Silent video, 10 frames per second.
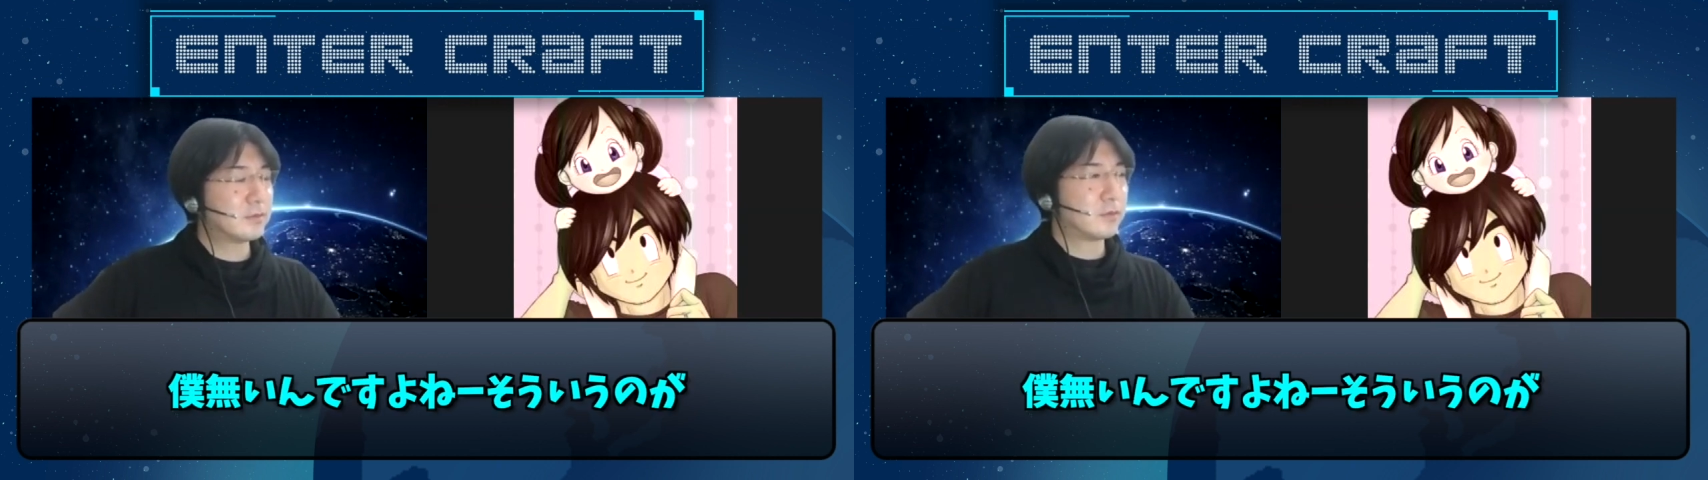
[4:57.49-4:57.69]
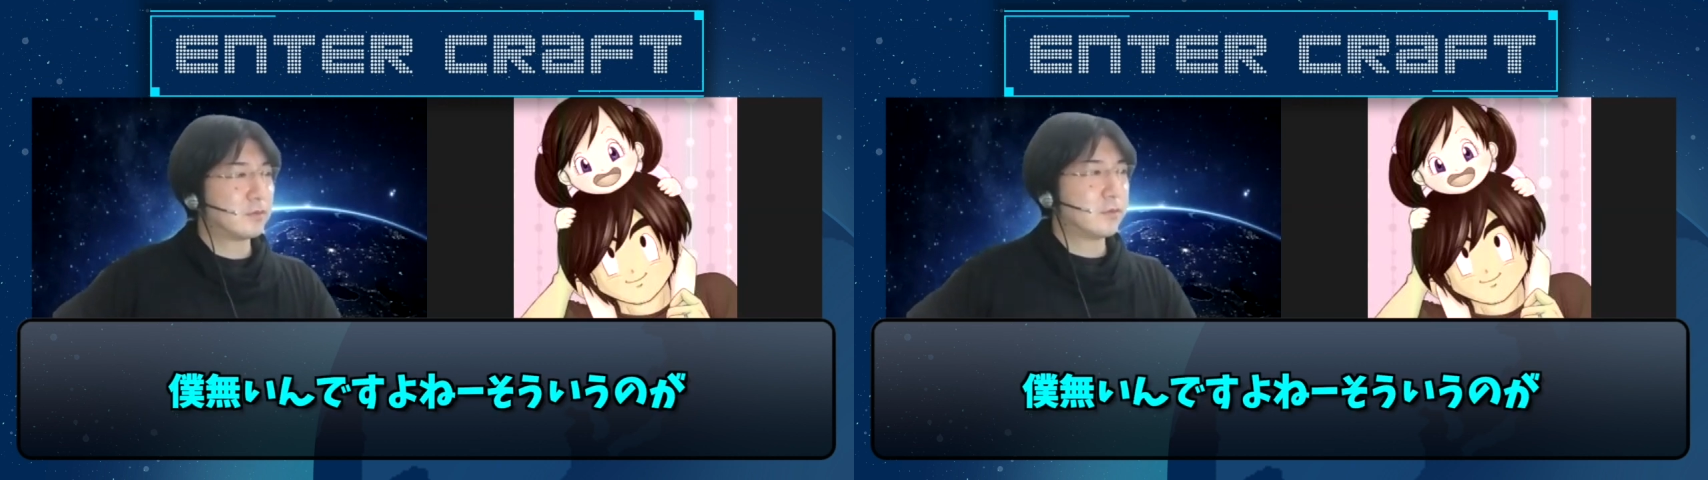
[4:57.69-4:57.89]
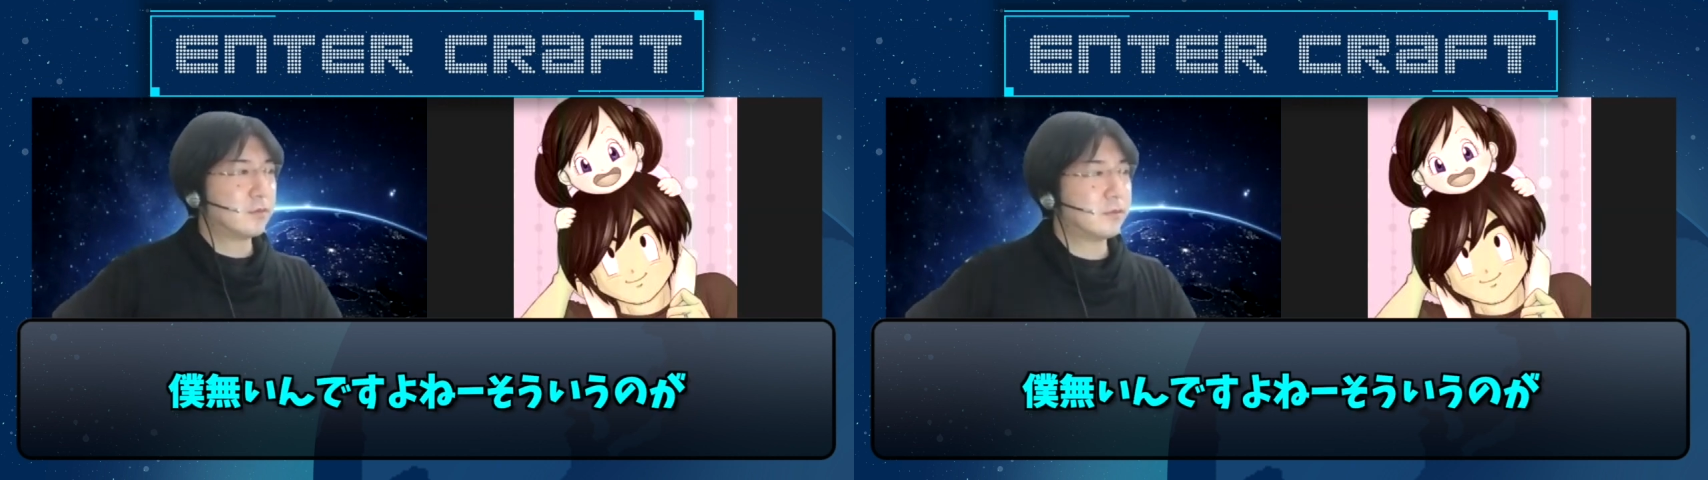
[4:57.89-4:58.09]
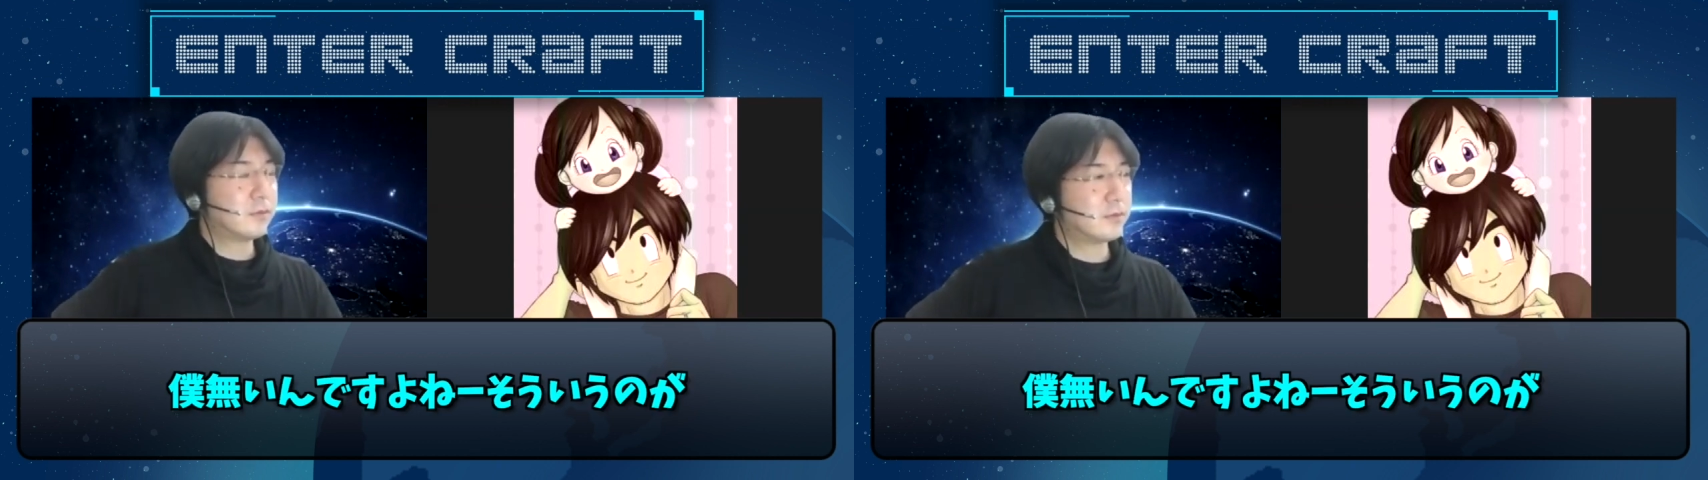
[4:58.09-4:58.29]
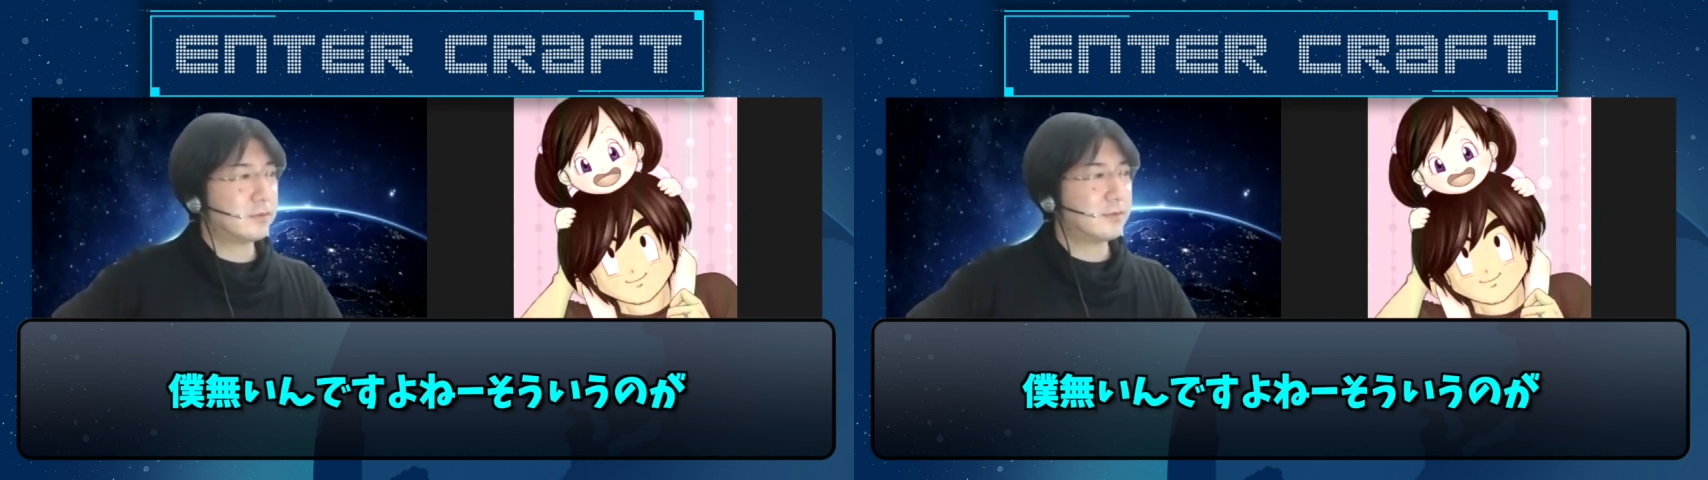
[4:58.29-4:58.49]
ないんすよ
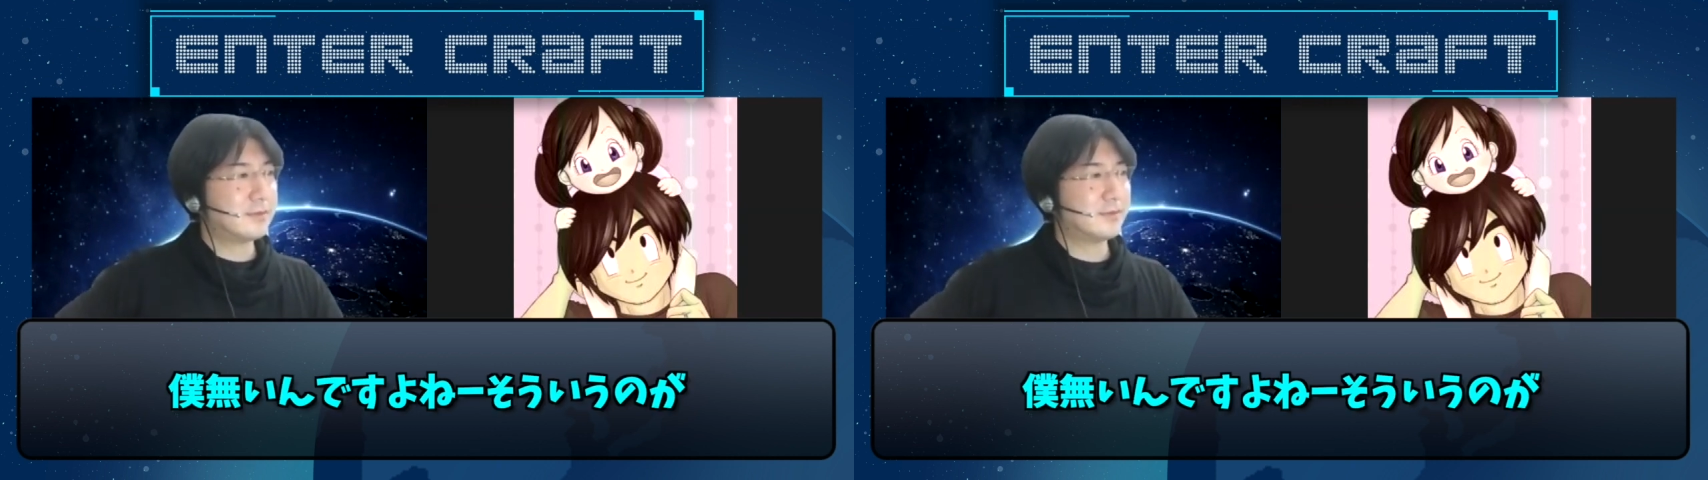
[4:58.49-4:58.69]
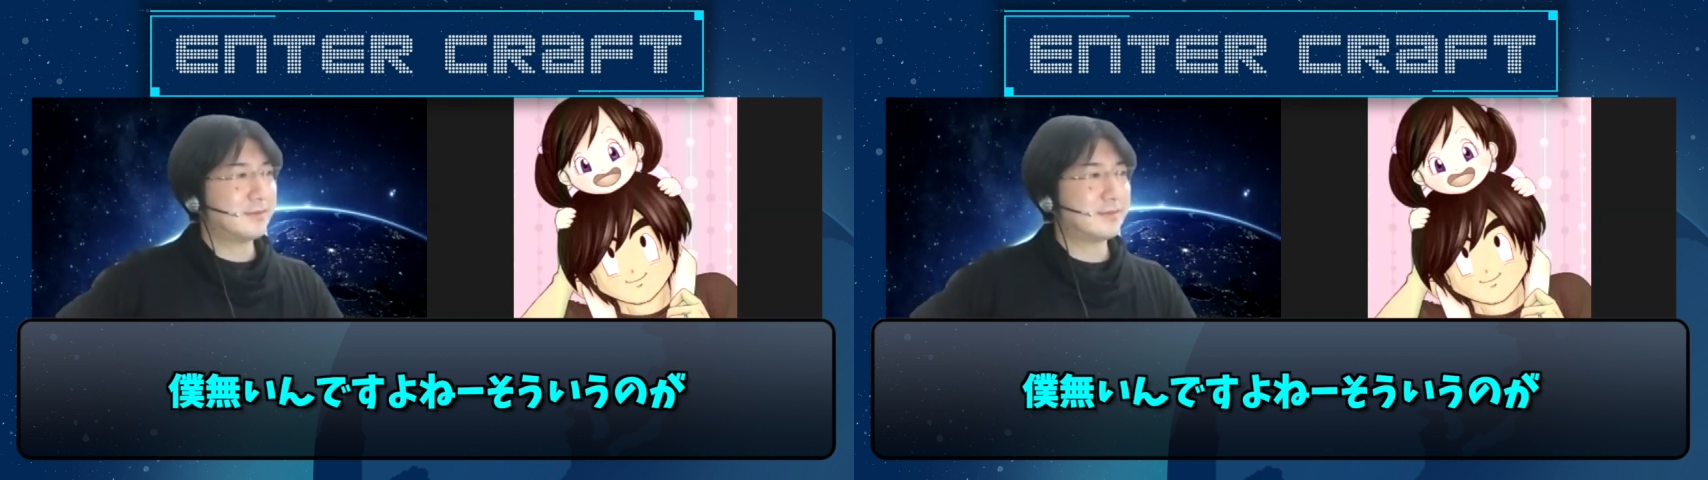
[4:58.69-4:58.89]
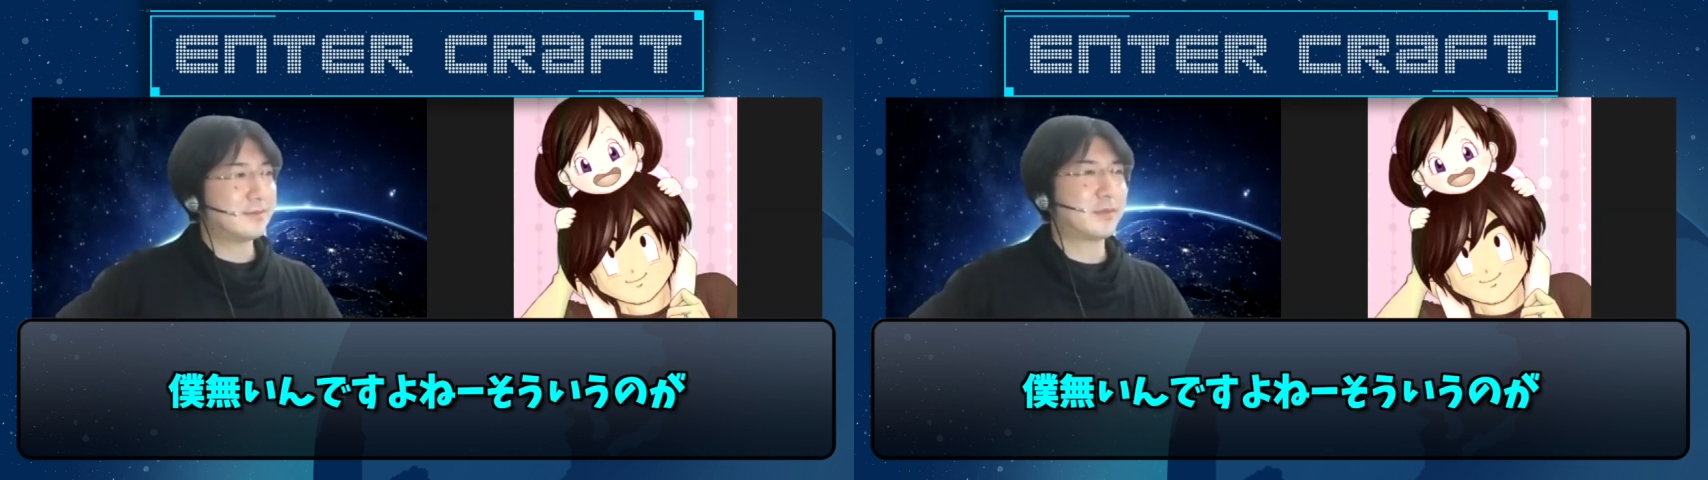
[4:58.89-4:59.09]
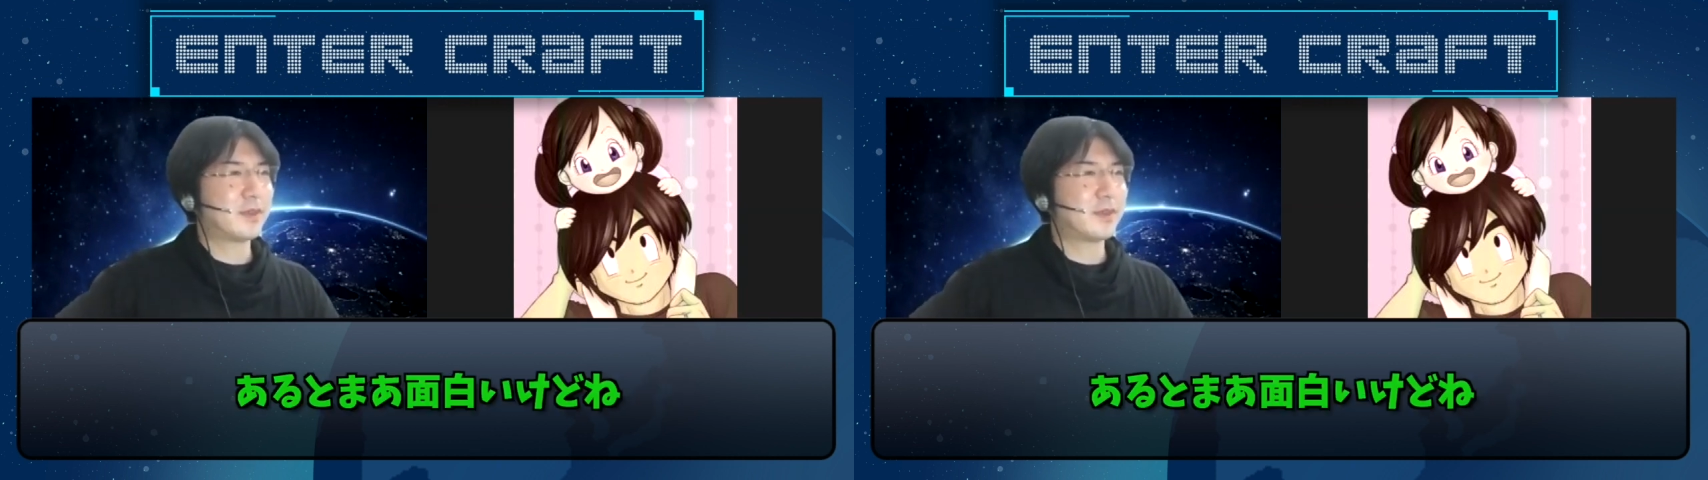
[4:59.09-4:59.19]
ね、そういうのが。